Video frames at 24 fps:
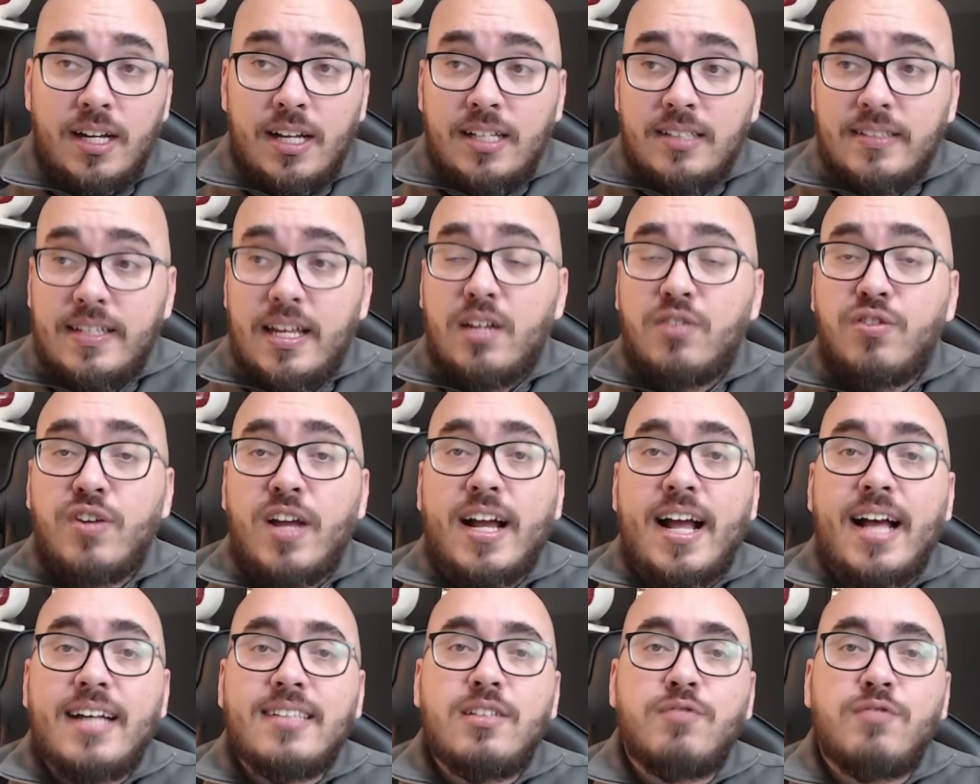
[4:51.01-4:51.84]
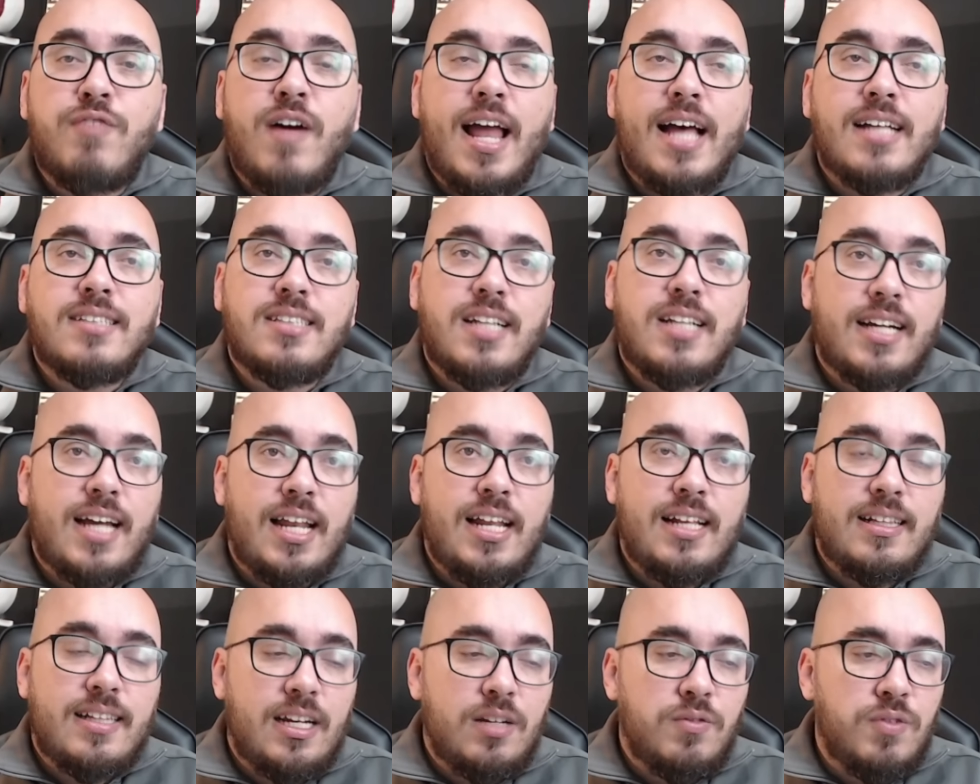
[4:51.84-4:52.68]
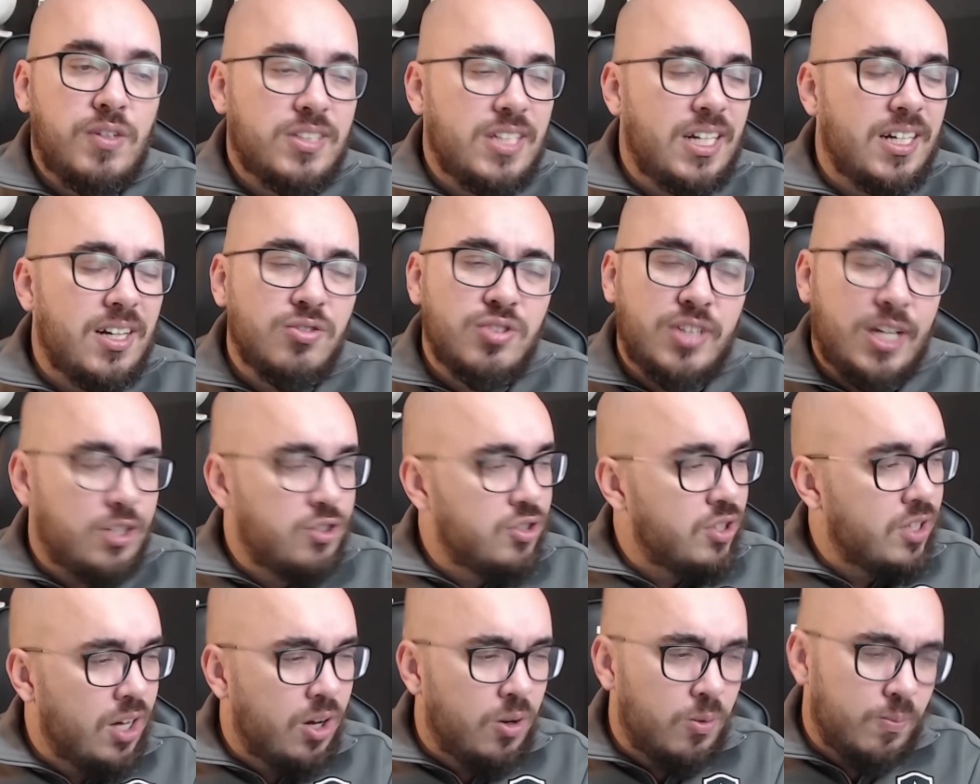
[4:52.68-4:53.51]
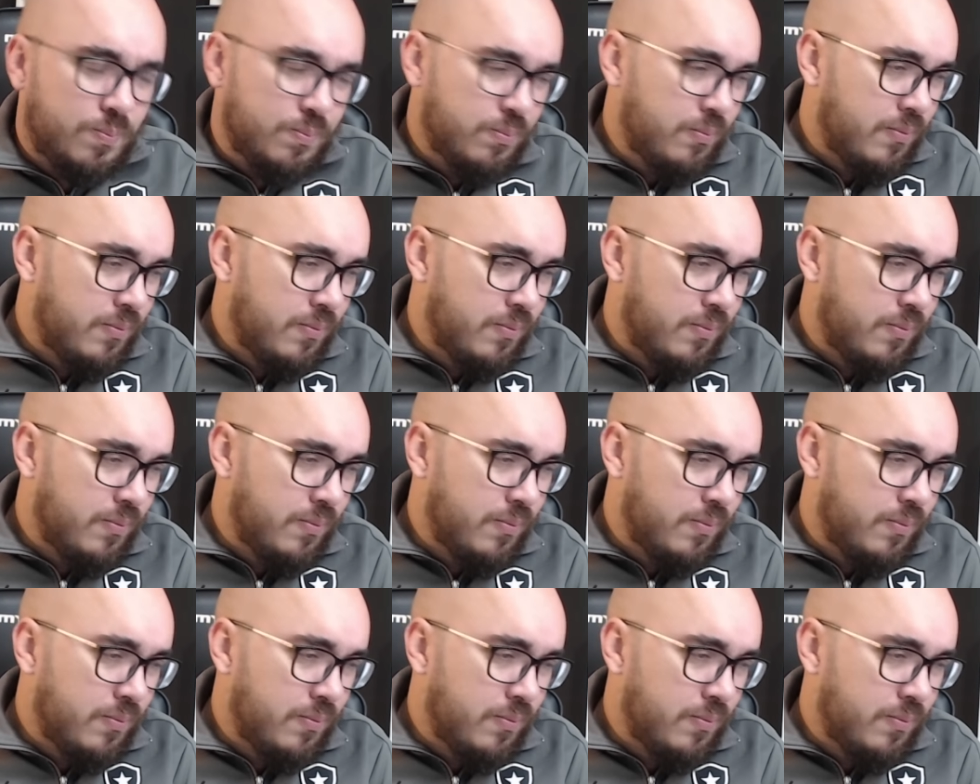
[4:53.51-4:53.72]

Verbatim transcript: Se ele chegasse e falasse naquela entrevista, não, gente, não.